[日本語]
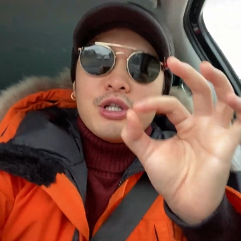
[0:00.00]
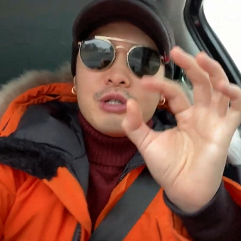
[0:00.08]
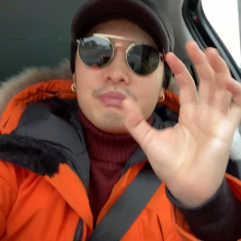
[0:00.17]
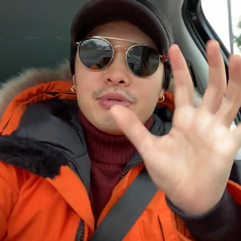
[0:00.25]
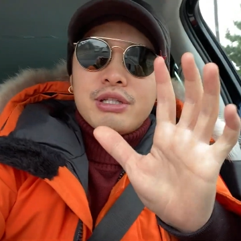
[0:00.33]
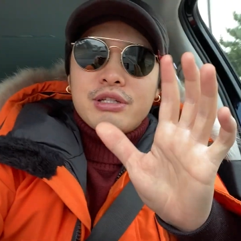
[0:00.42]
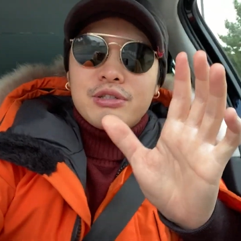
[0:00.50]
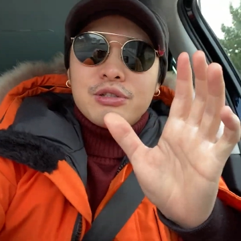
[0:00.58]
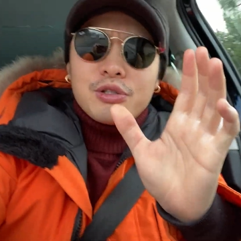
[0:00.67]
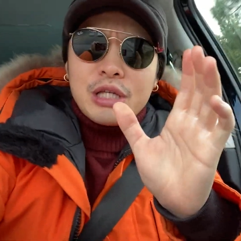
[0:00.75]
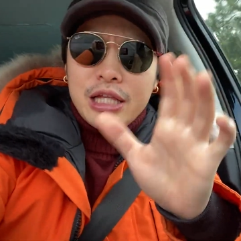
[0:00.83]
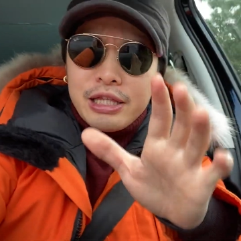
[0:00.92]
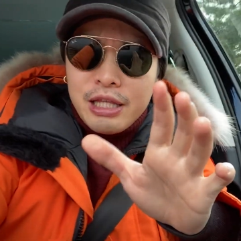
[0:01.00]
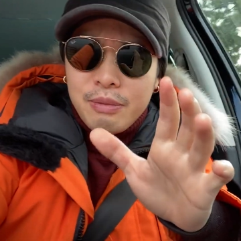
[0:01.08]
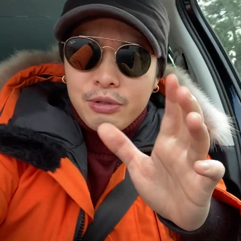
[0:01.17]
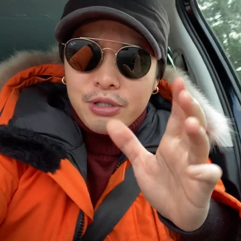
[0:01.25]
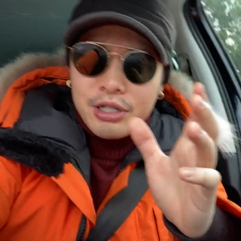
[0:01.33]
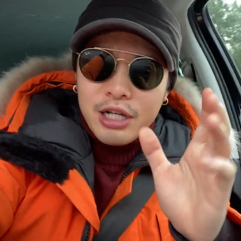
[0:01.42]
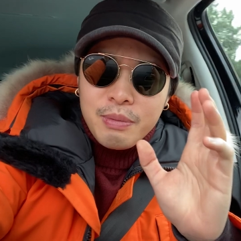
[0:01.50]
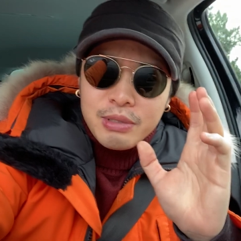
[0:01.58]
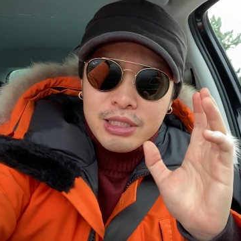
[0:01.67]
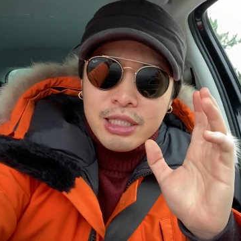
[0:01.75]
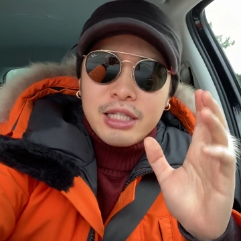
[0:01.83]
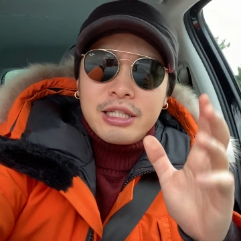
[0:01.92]
ブティックの限定モデルがま
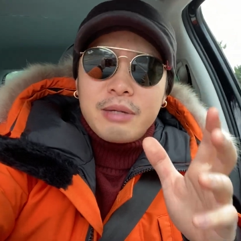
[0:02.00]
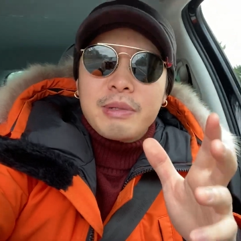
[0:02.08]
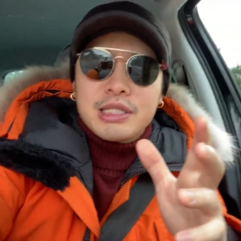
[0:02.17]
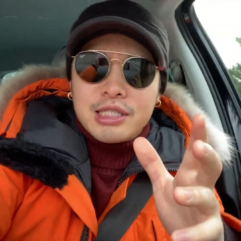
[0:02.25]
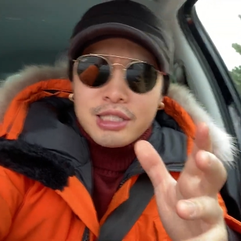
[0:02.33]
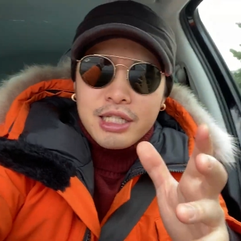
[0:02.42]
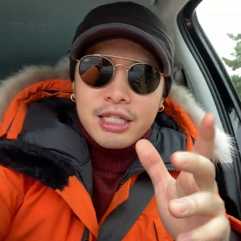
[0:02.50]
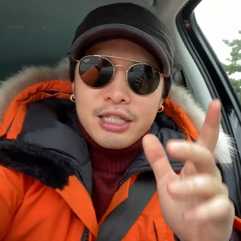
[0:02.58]
ず絶対出ます。